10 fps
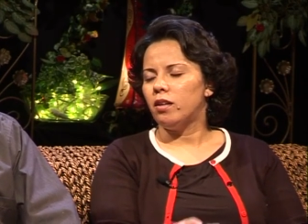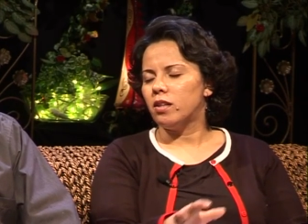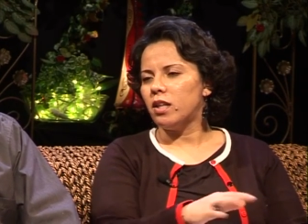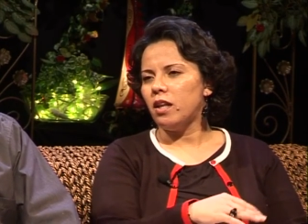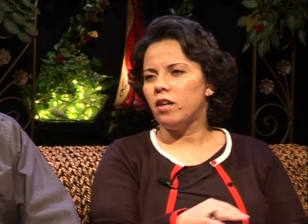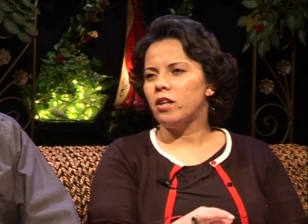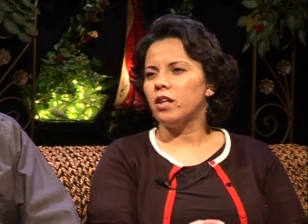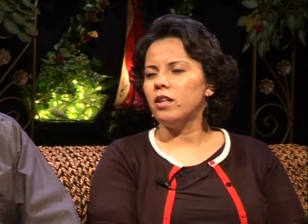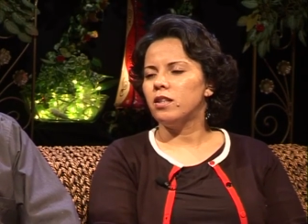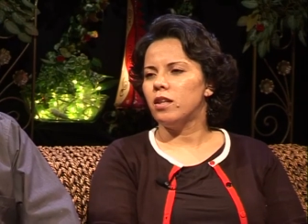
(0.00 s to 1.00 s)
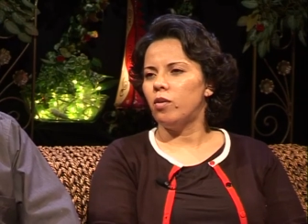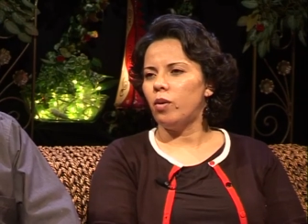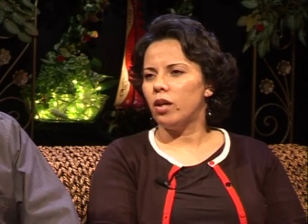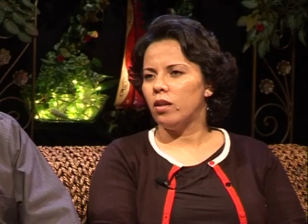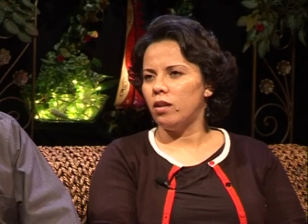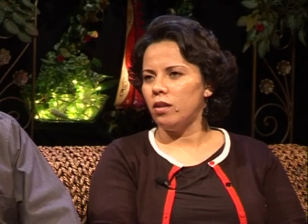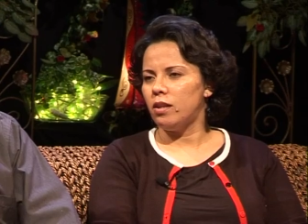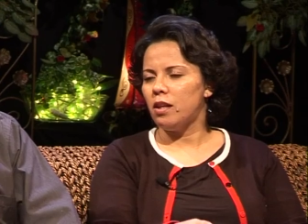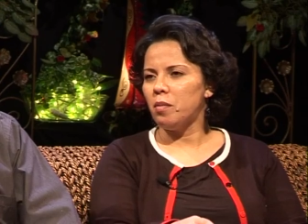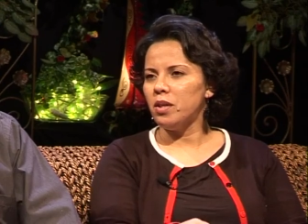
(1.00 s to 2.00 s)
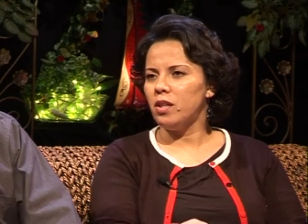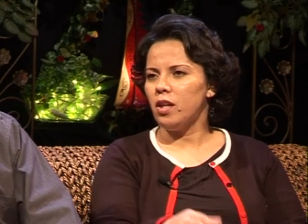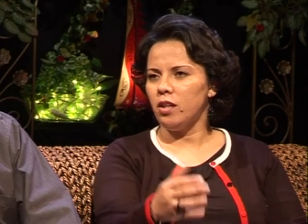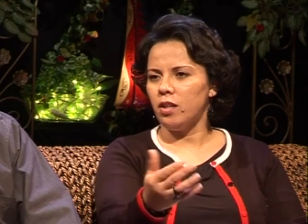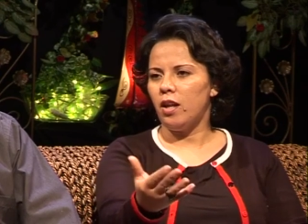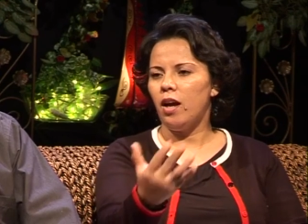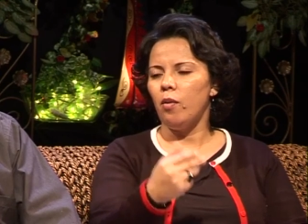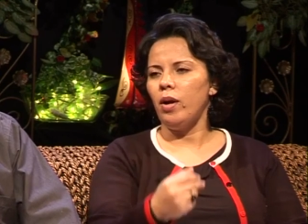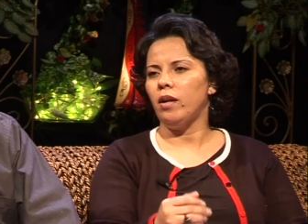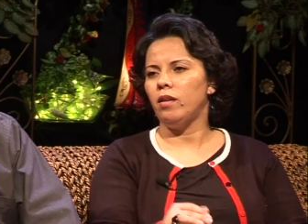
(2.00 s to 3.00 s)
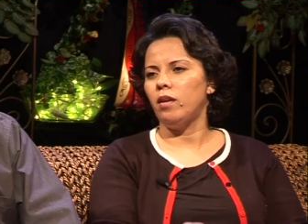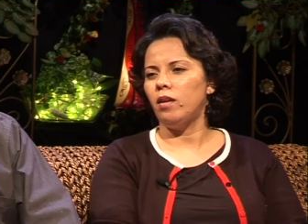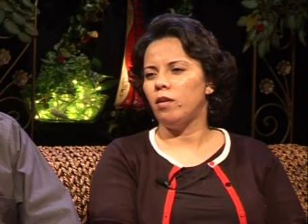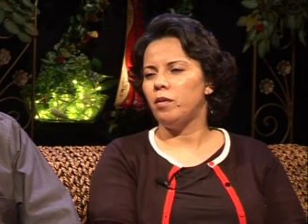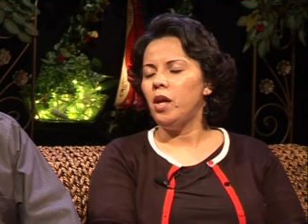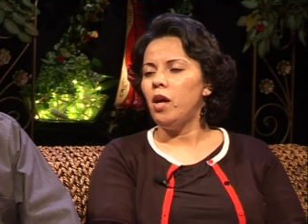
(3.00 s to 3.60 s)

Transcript: استحضرني قصه وقت السيد المسيح استدعاه واحد آه،